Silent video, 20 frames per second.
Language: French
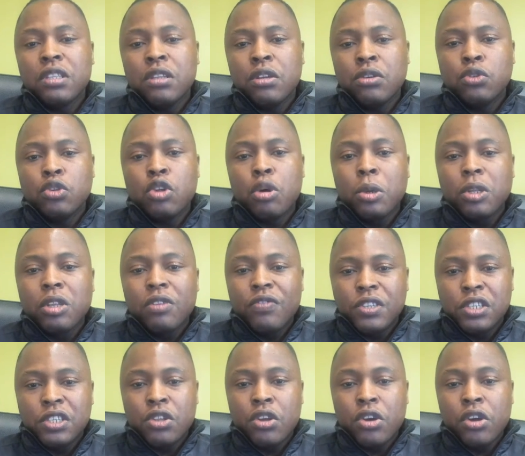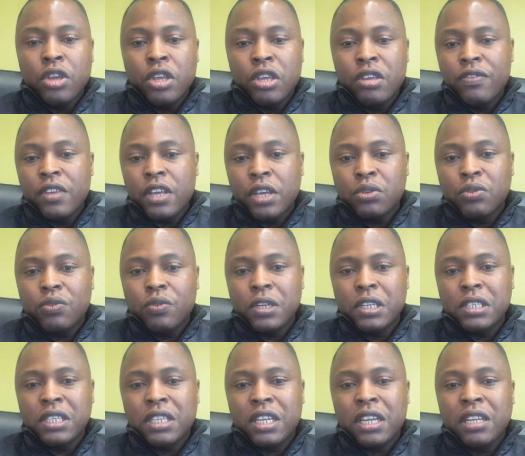du nombre de visiteurs qui viennent sur
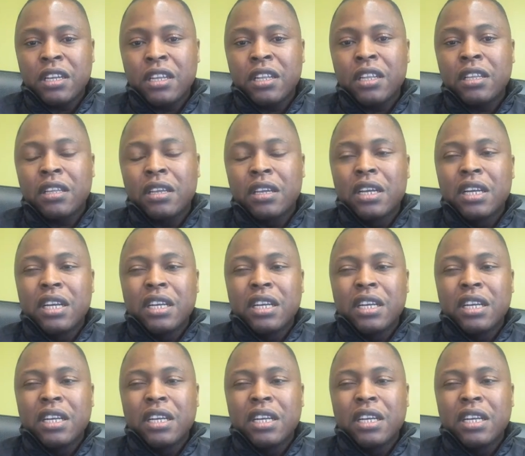votre site internet.